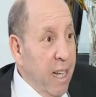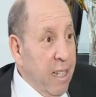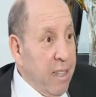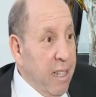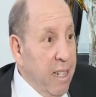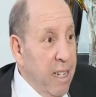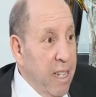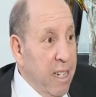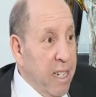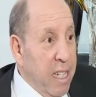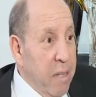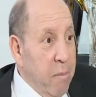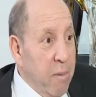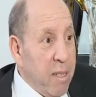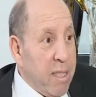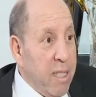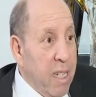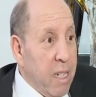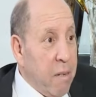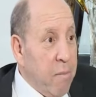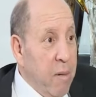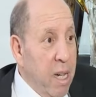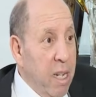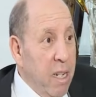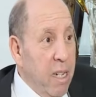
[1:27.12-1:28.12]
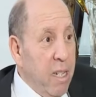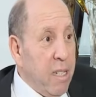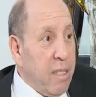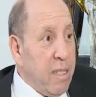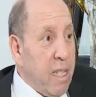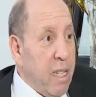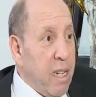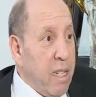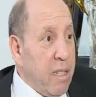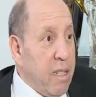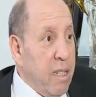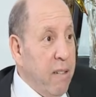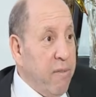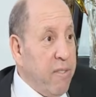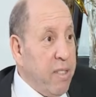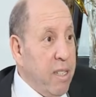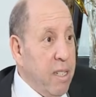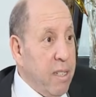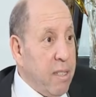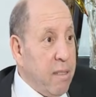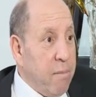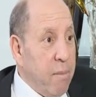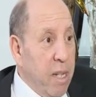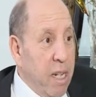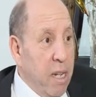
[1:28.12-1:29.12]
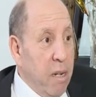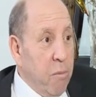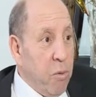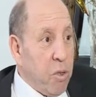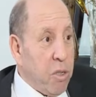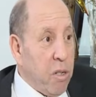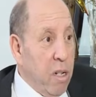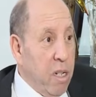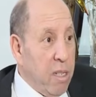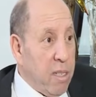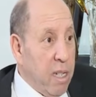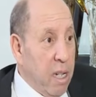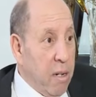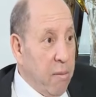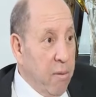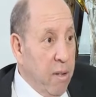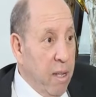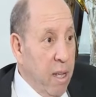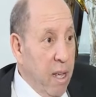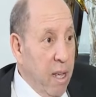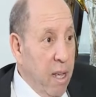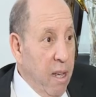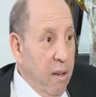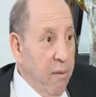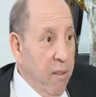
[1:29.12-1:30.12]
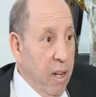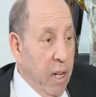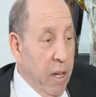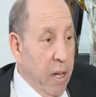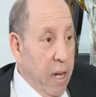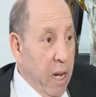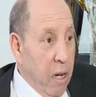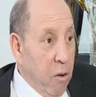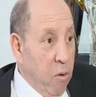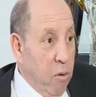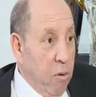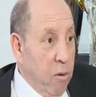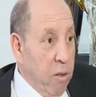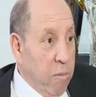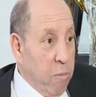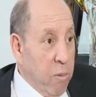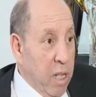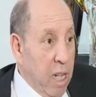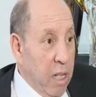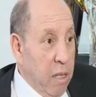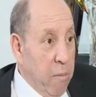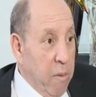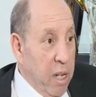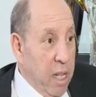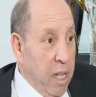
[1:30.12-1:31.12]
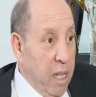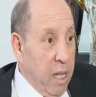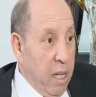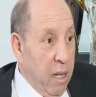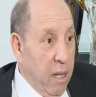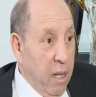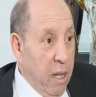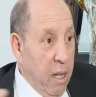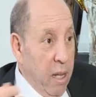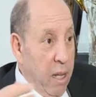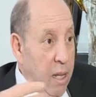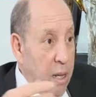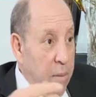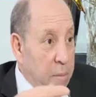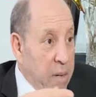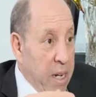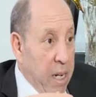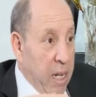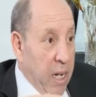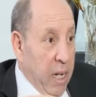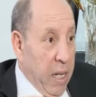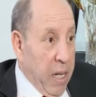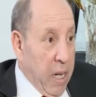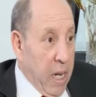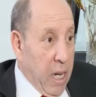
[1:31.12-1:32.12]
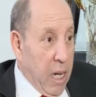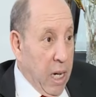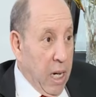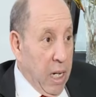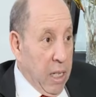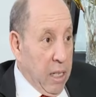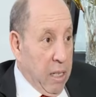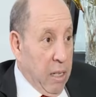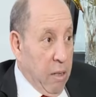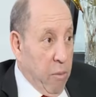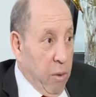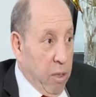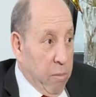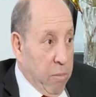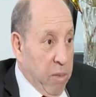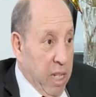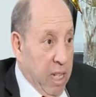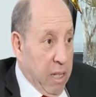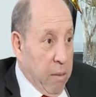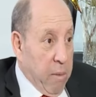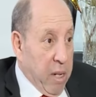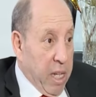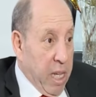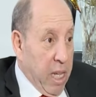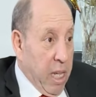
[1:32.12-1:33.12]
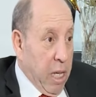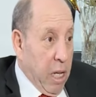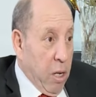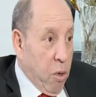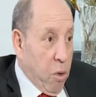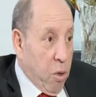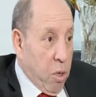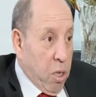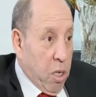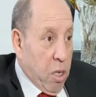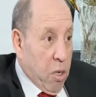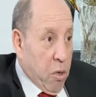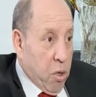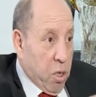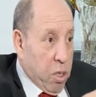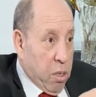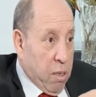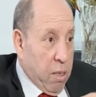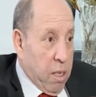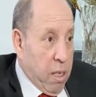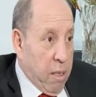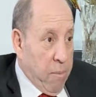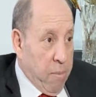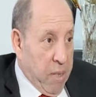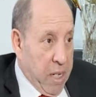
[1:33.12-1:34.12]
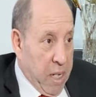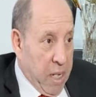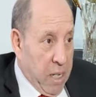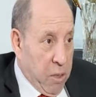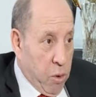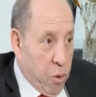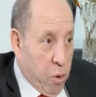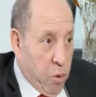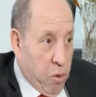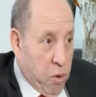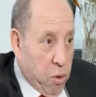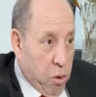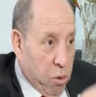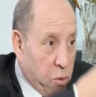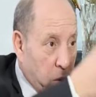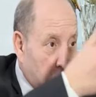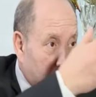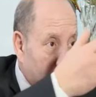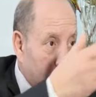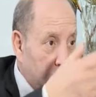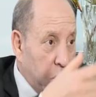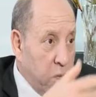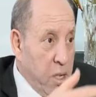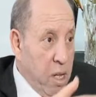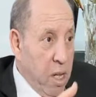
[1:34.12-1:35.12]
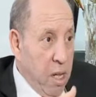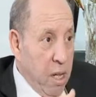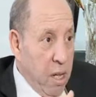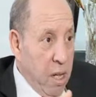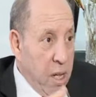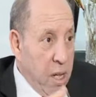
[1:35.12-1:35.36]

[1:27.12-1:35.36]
نعطلها لك كيما صار مع الطيارات الاف 16 معناها المشكل اللي صار في العراق والولايات المتحده الامريكيه معناها العراق قالت للولايات المتحده الامريكيه اخرج معناها هز جندك واخرج